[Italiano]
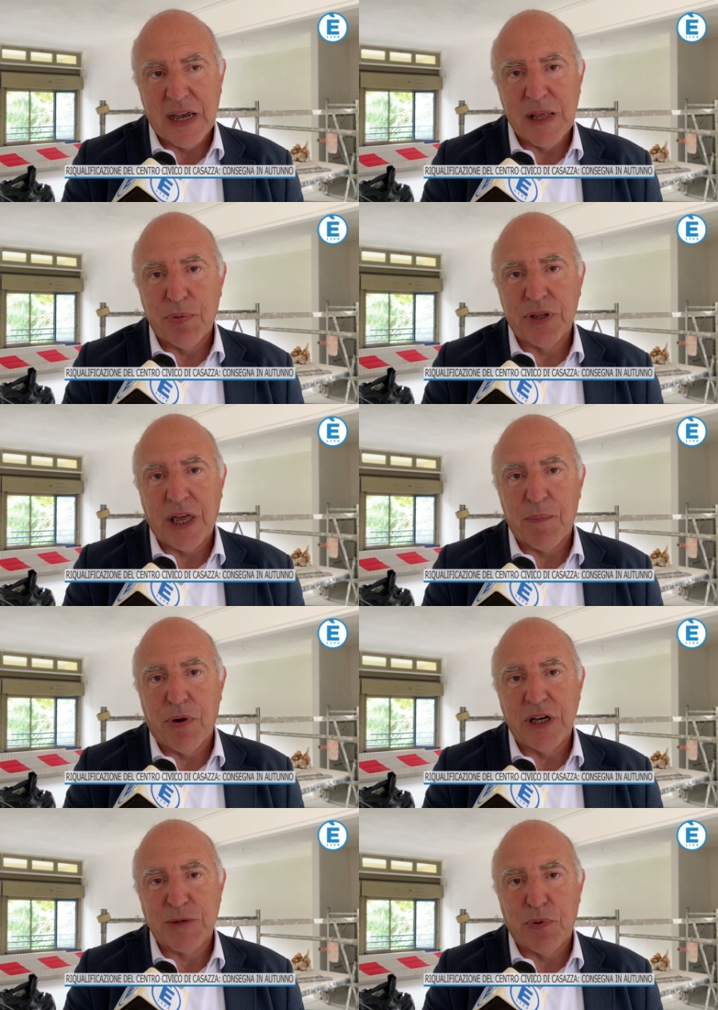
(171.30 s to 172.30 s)
anche da poter
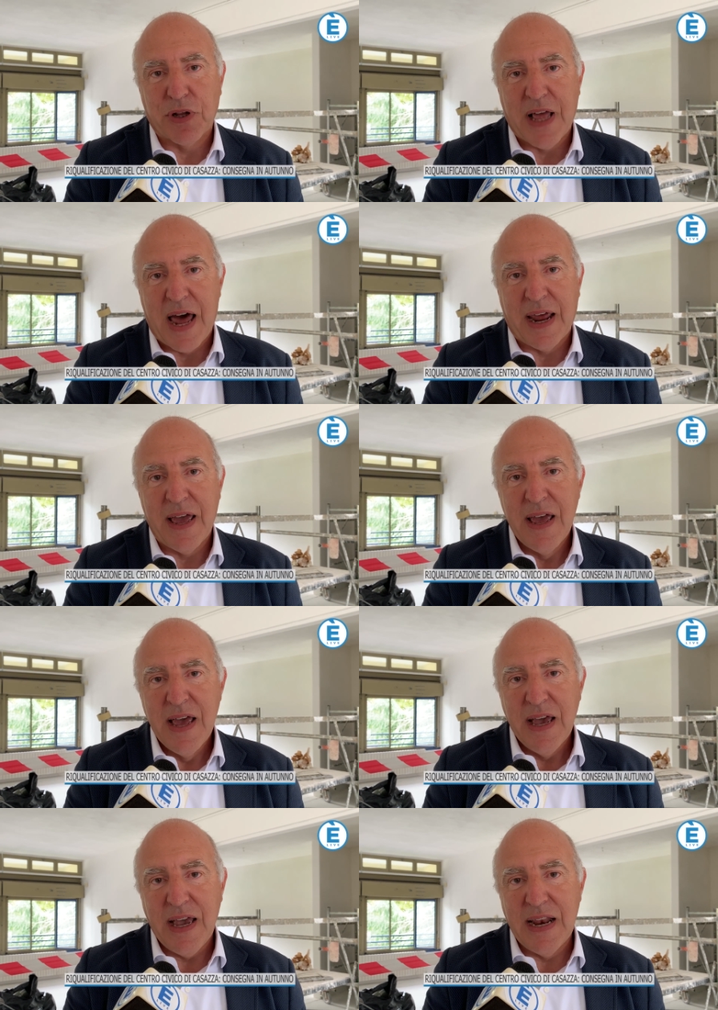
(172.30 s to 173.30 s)
poi esportare
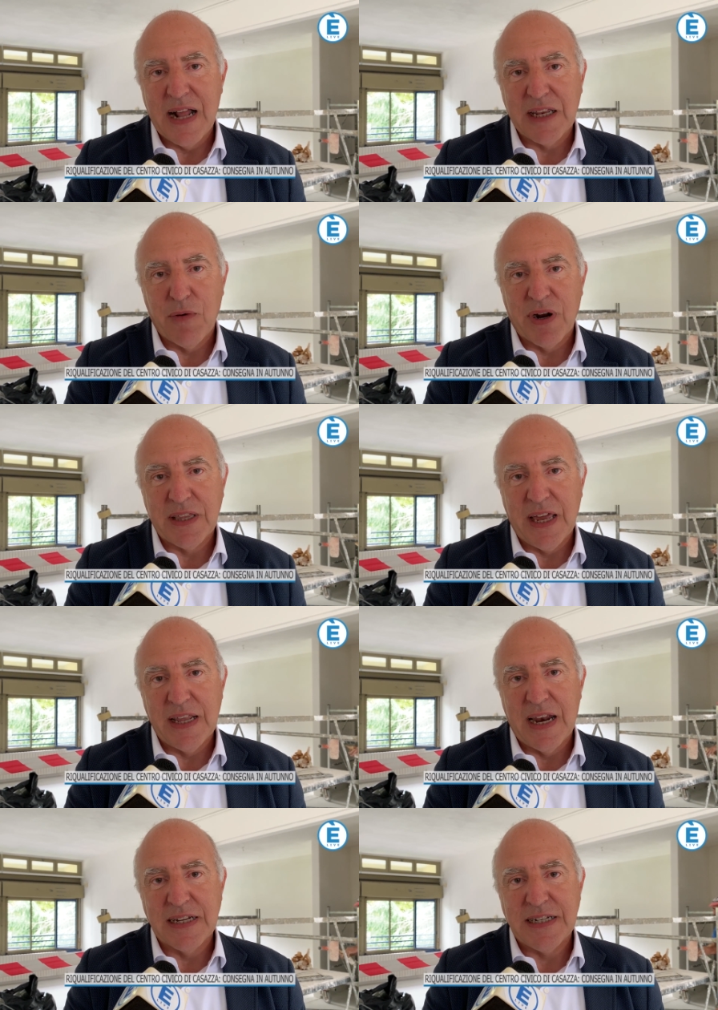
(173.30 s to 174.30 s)
in altri
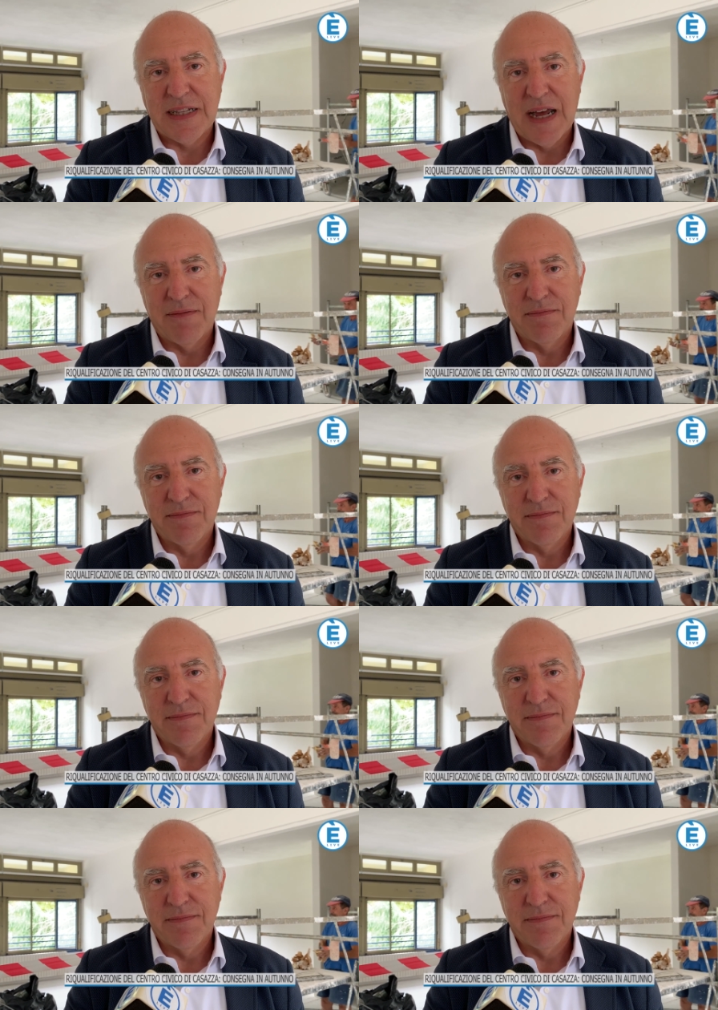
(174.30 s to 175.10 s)
quartieri della città.